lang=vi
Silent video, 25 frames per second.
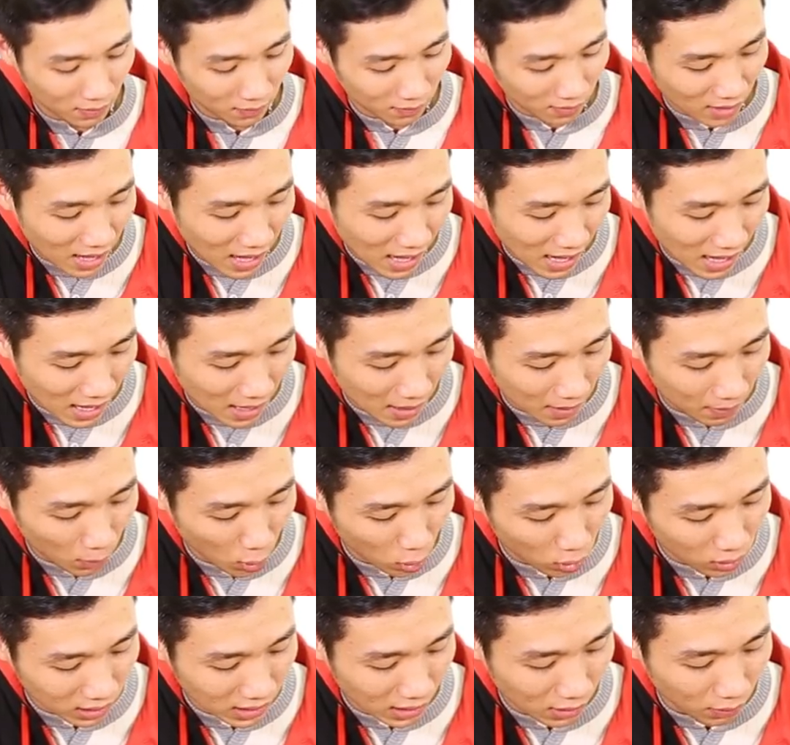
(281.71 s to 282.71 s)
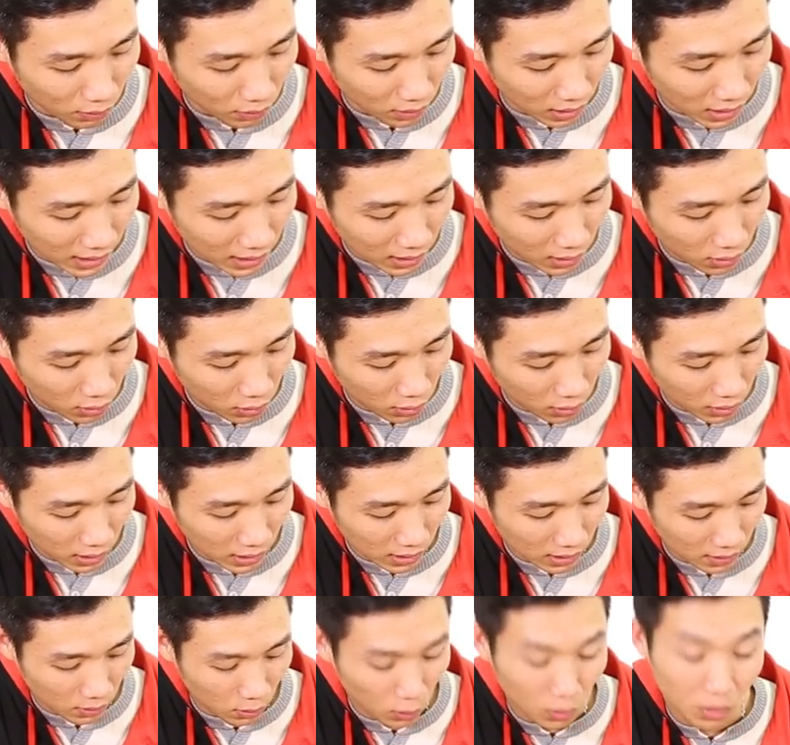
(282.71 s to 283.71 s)
và bốn cổng kết nối
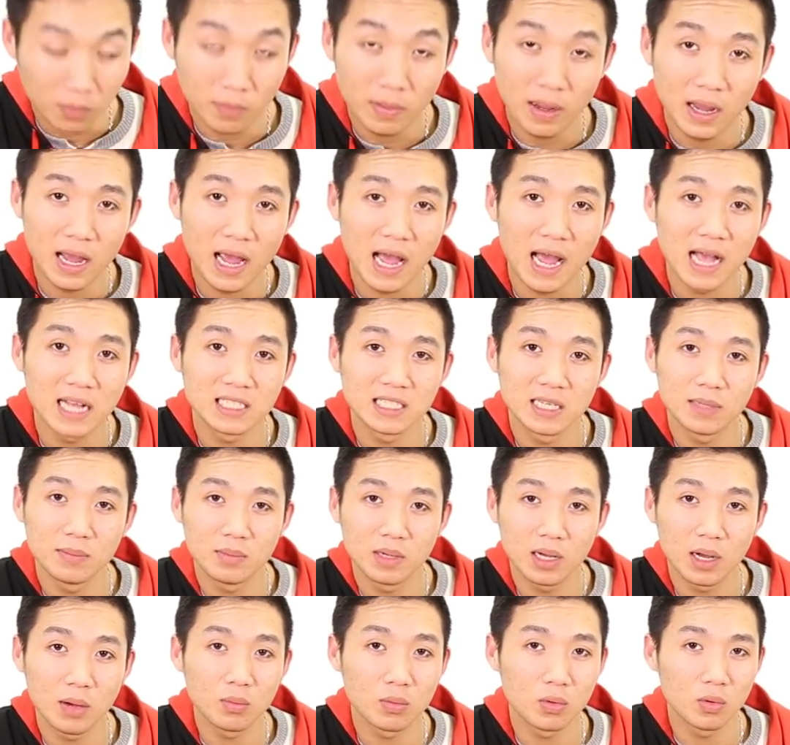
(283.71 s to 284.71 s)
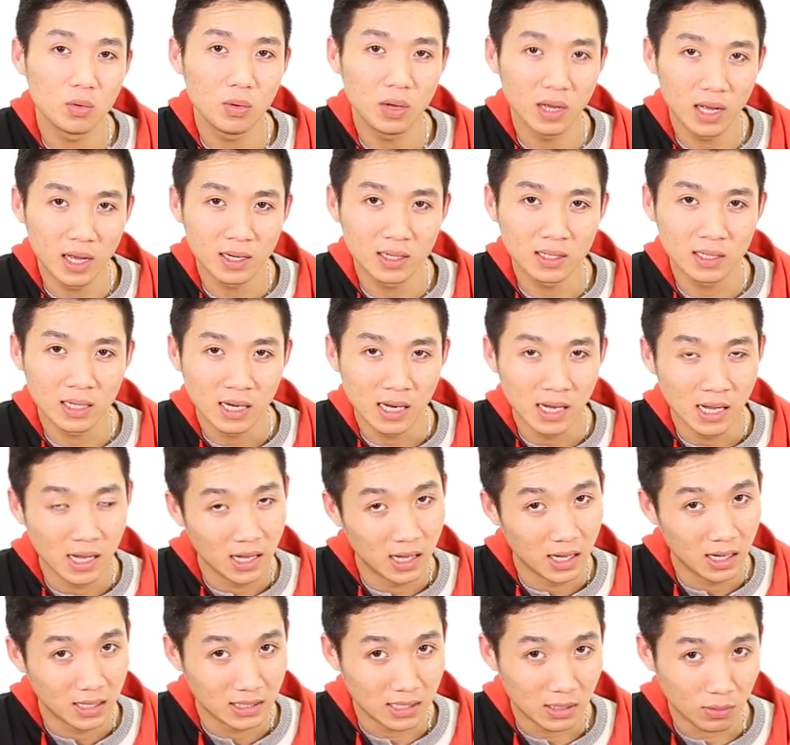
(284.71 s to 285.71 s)
u ét bê hai chấm không cũ hơn.
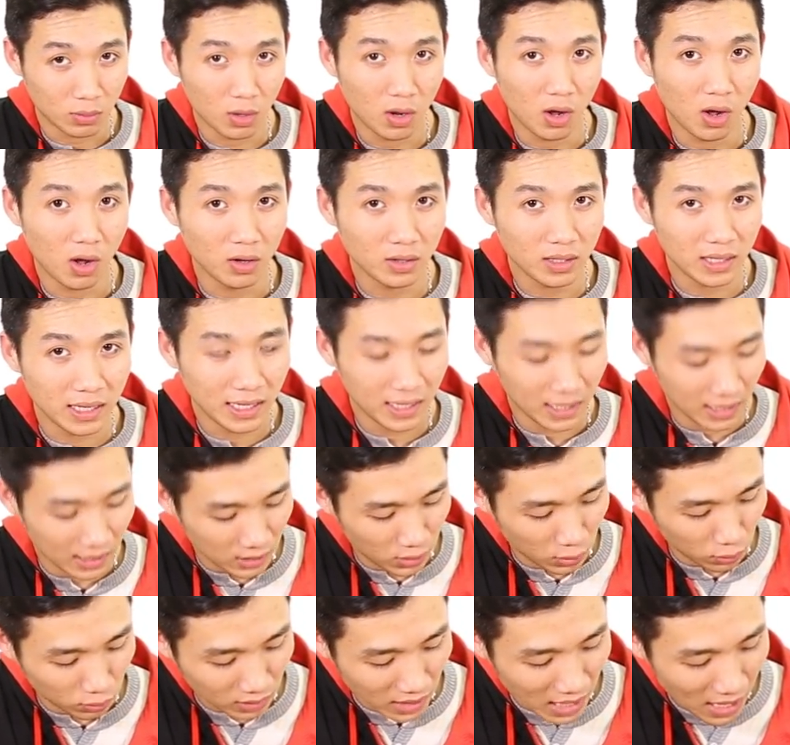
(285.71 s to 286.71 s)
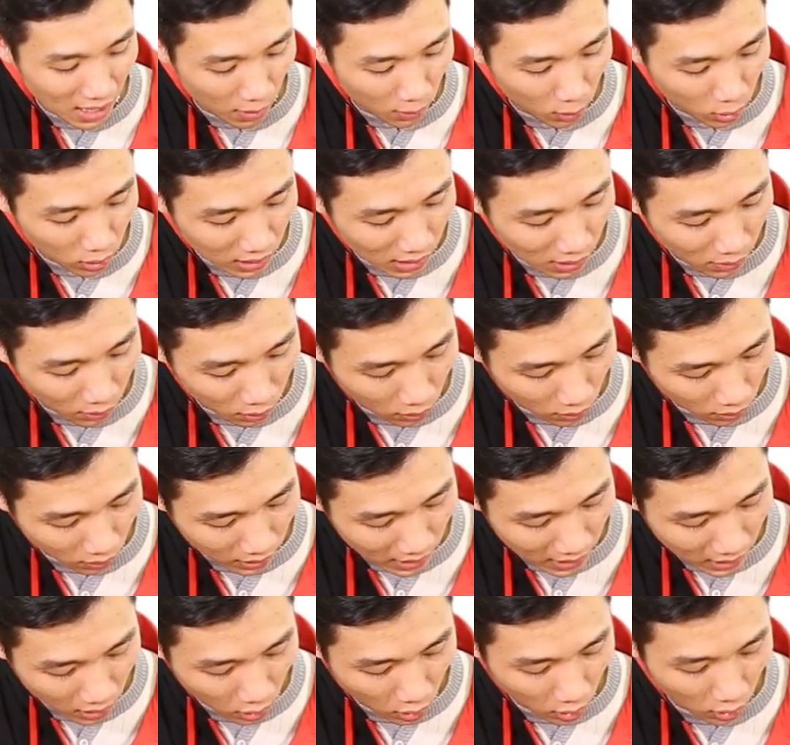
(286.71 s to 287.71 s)
Trong đó thì chúng ta có một cổng
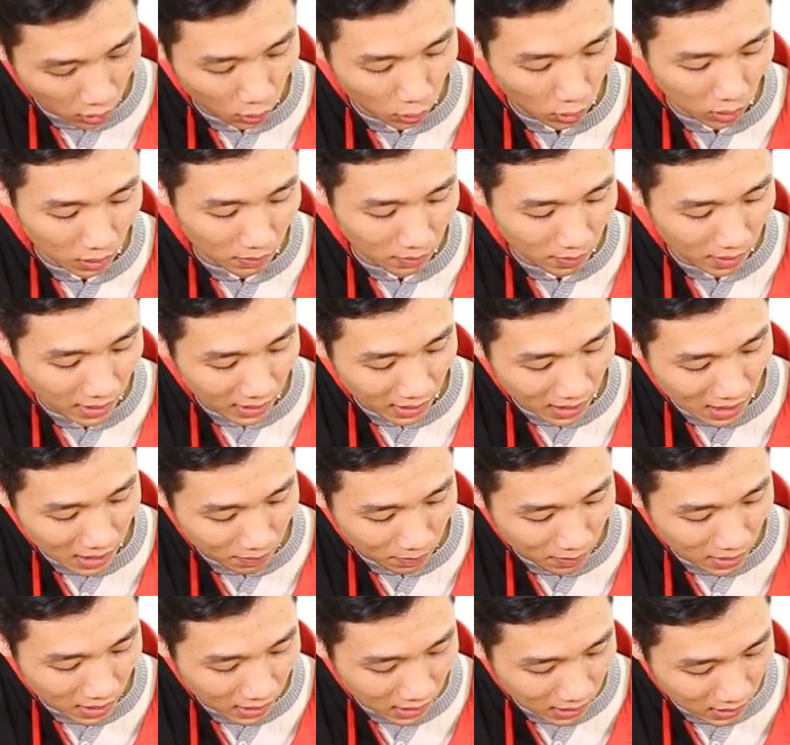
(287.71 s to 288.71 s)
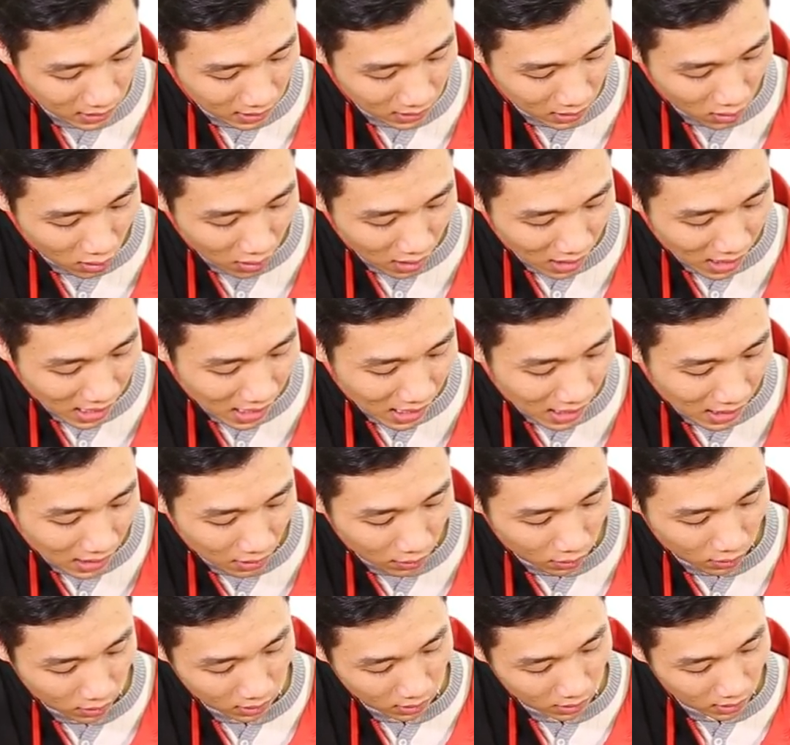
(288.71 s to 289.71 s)
kết nối u ét bê đặc biệt hơn, đó
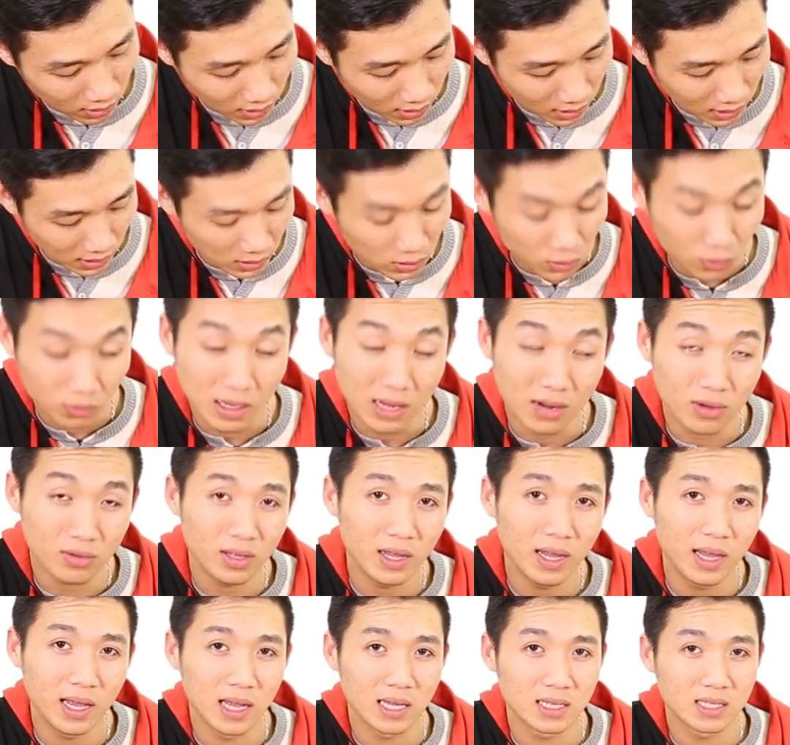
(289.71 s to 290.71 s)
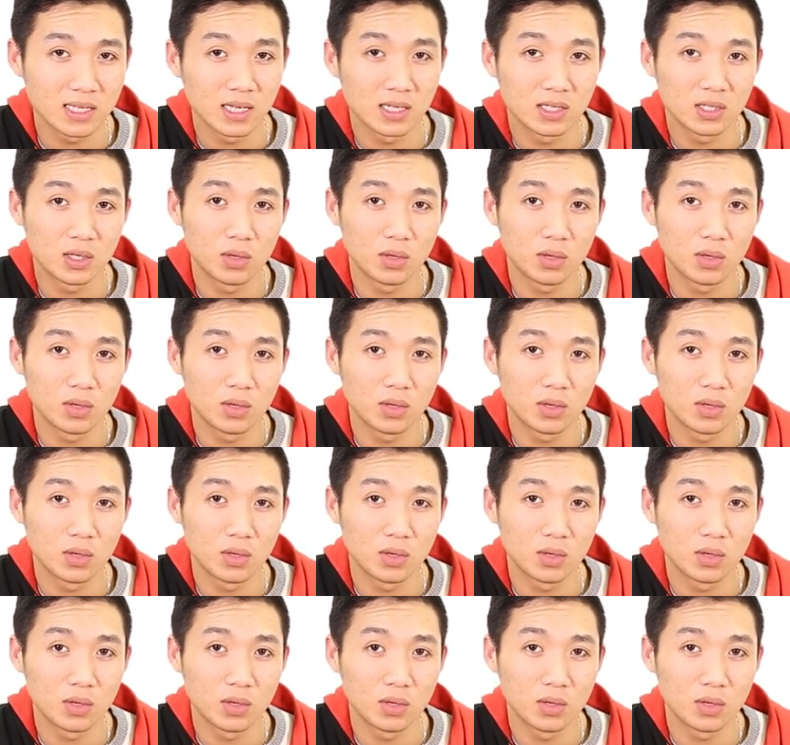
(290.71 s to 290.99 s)
là chúng ta có thể sử